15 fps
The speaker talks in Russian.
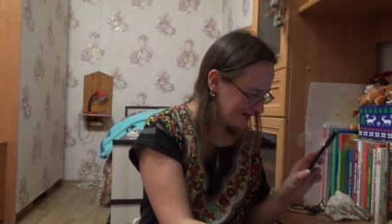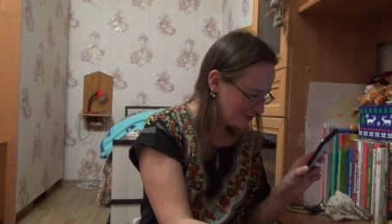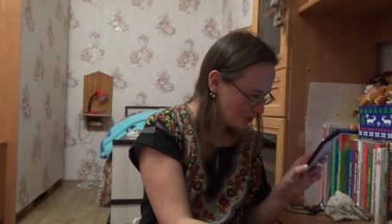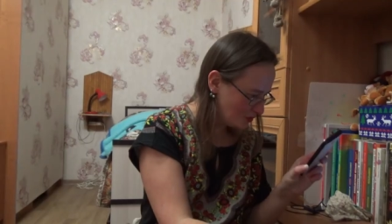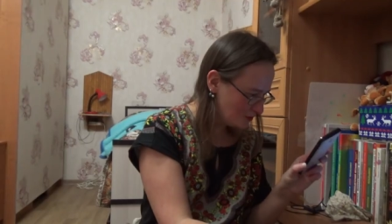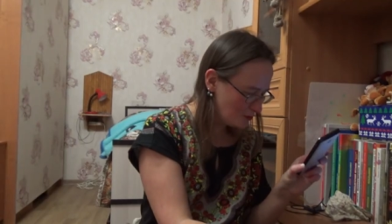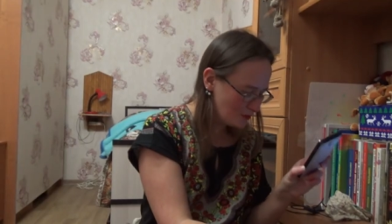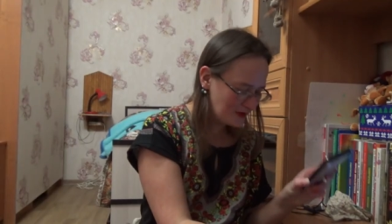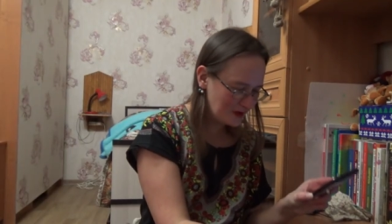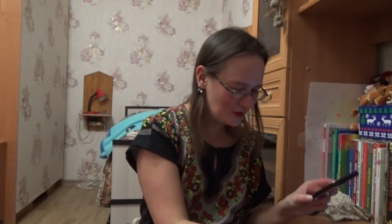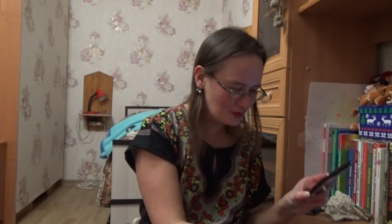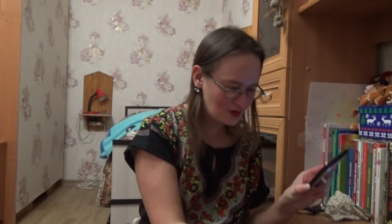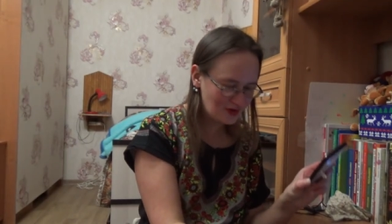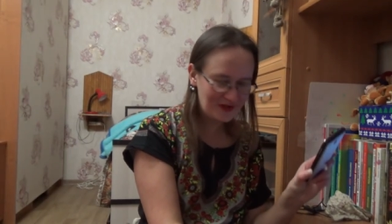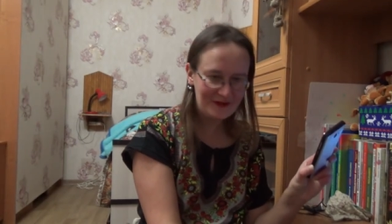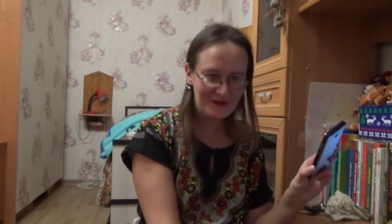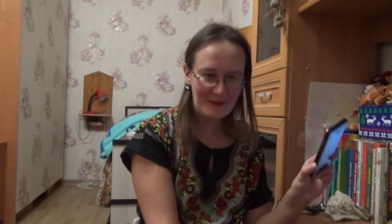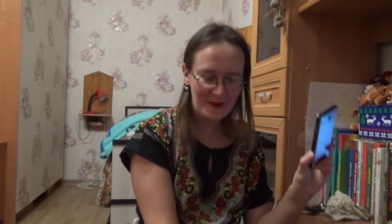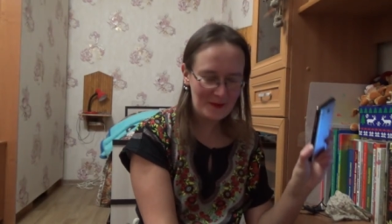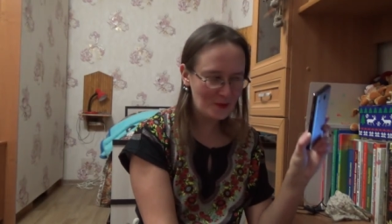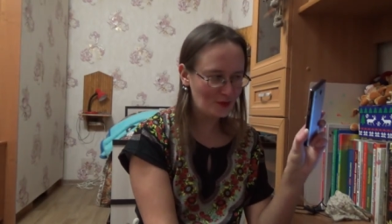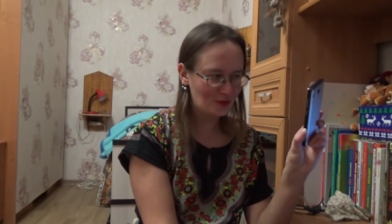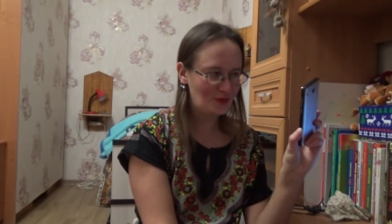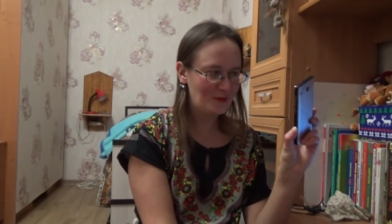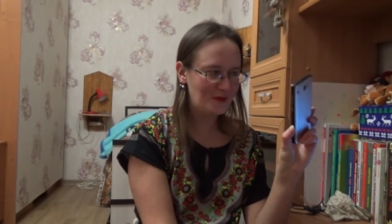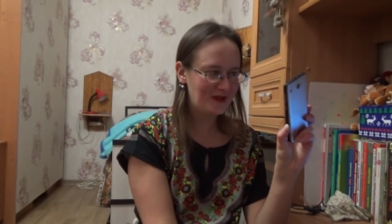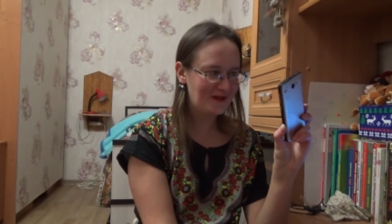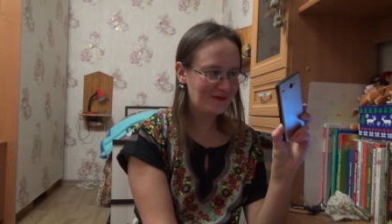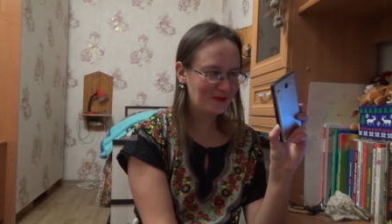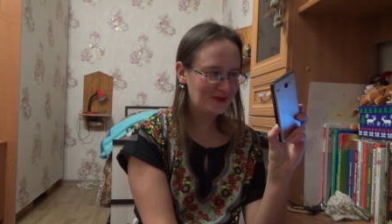Ноутбук, короче, слева по борту у
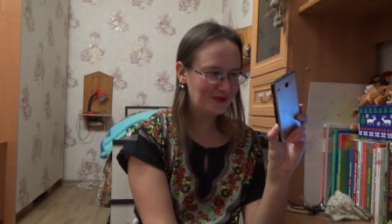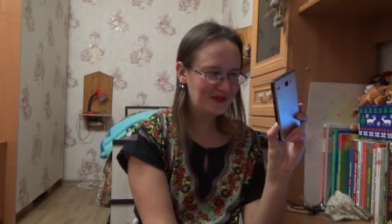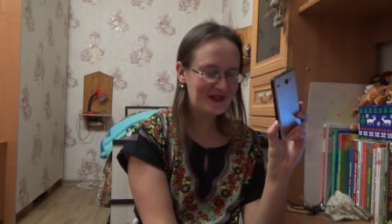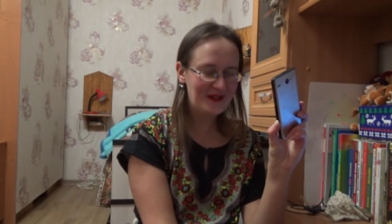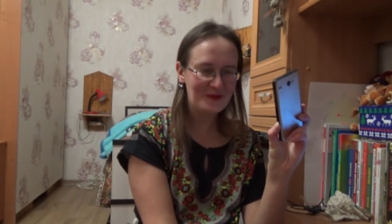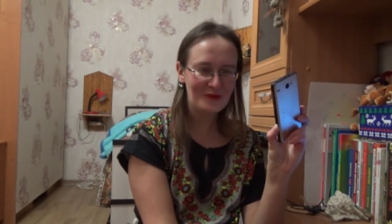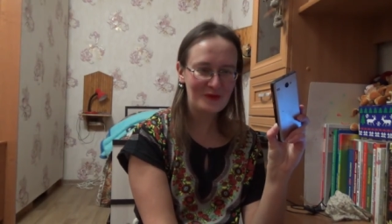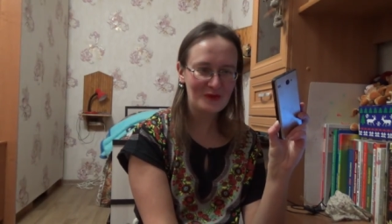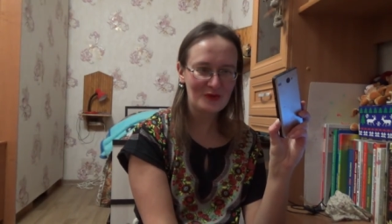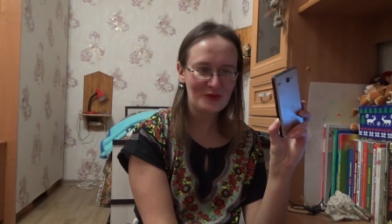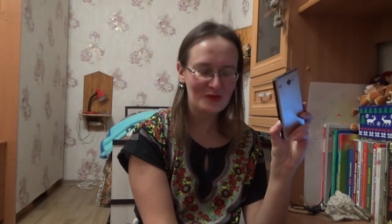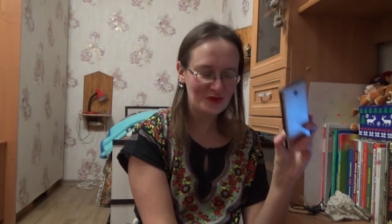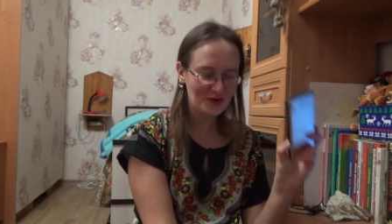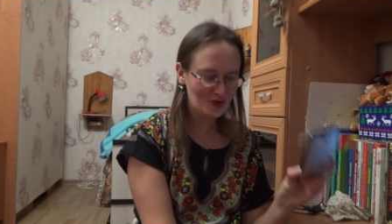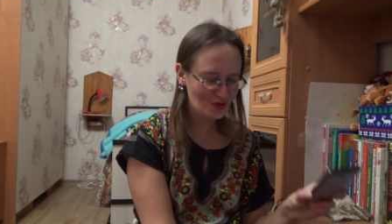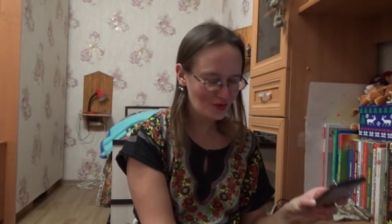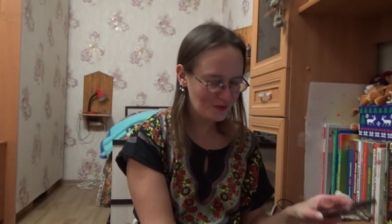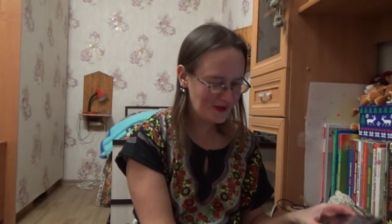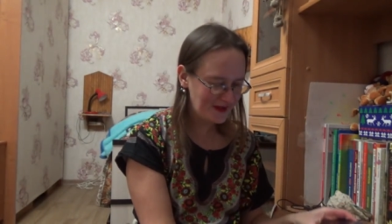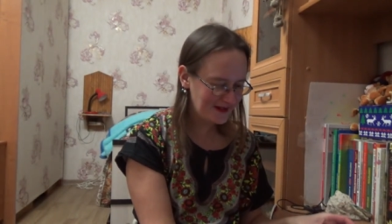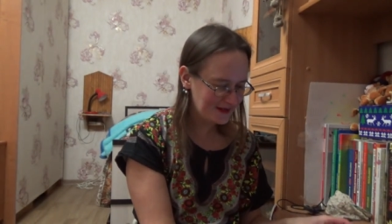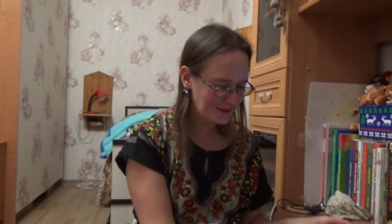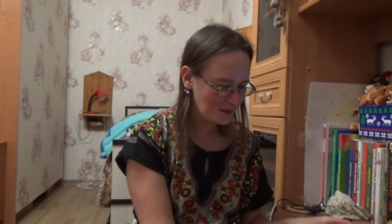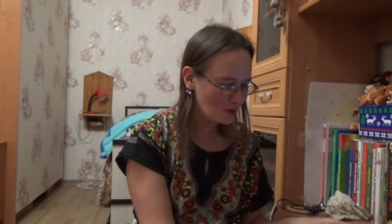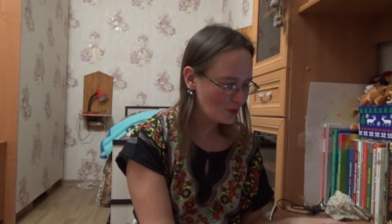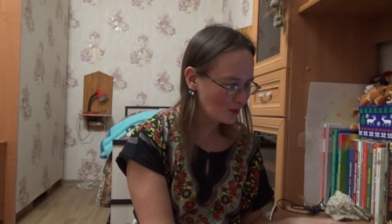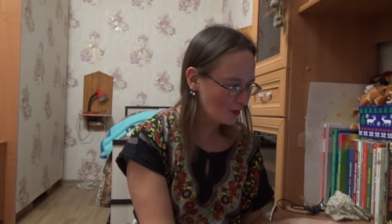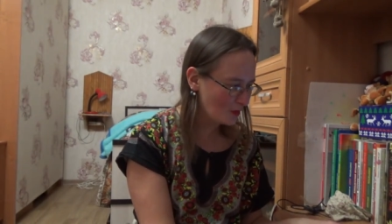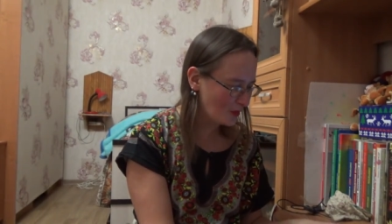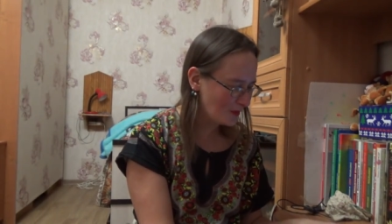меня. Вот я руку держу, у меня рядом
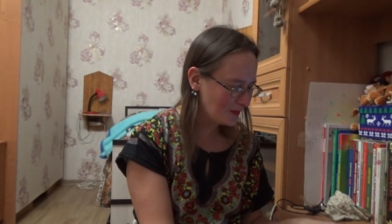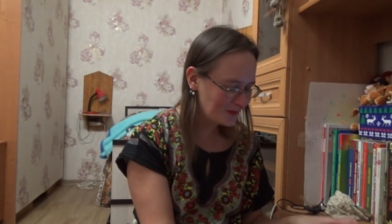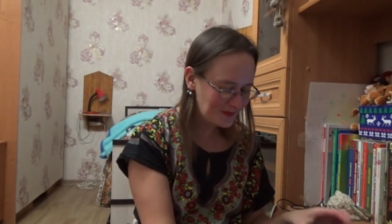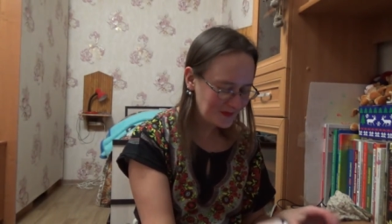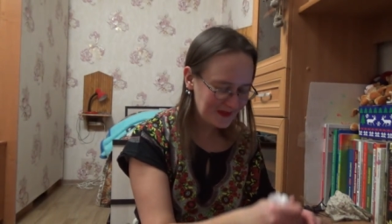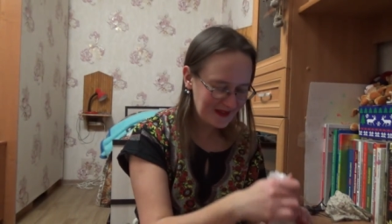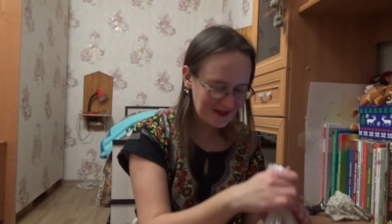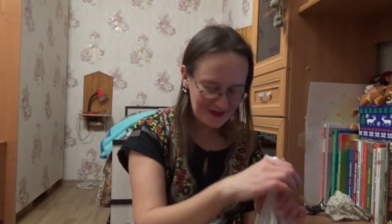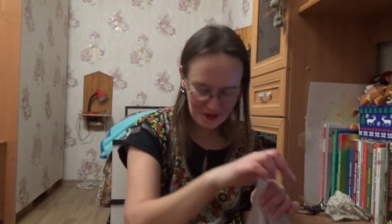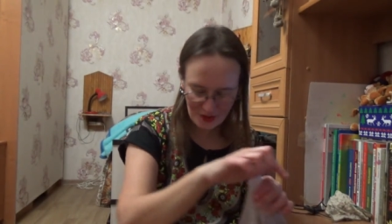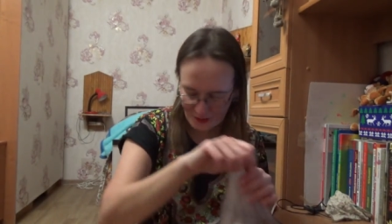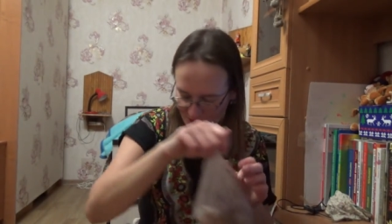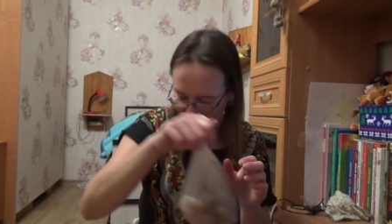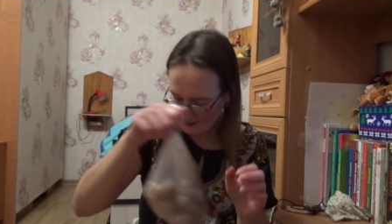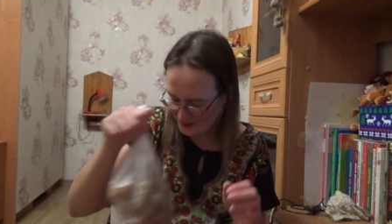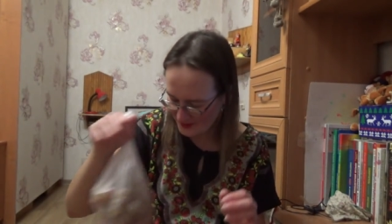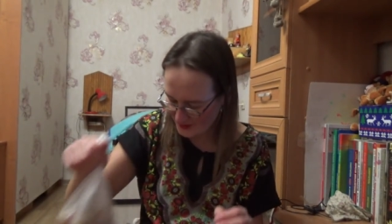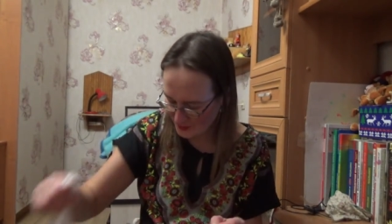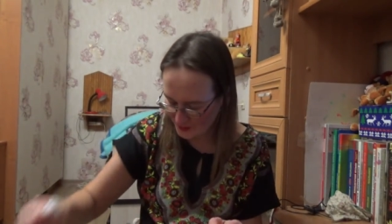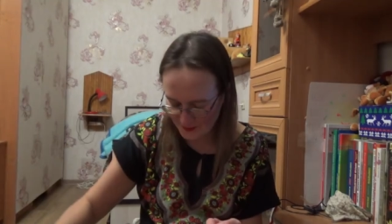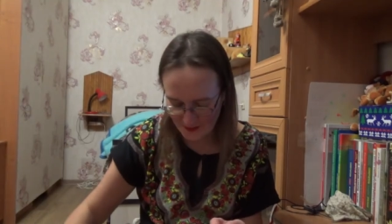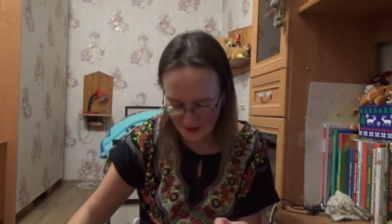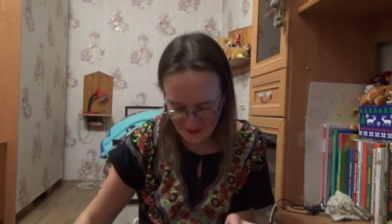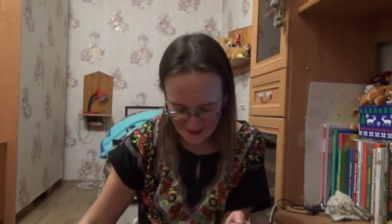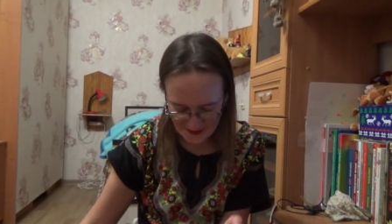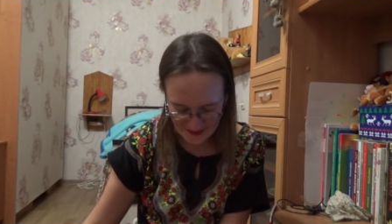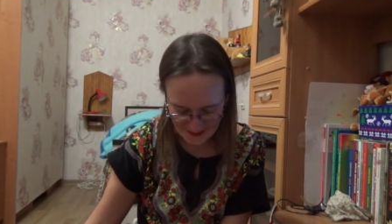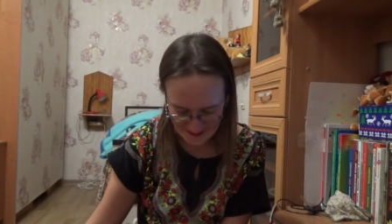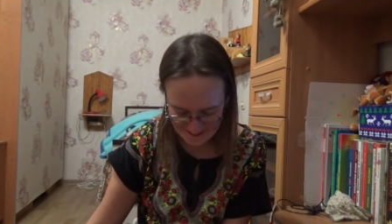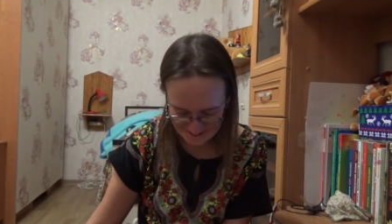ноутбук. Я на нем там перевод
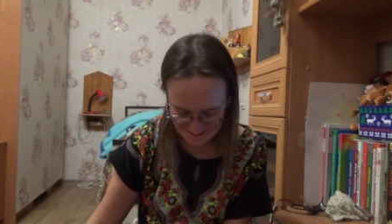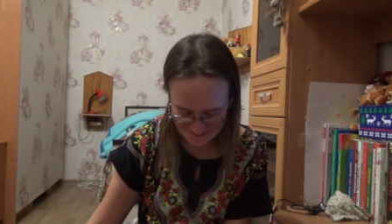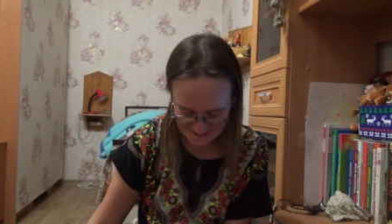переводила.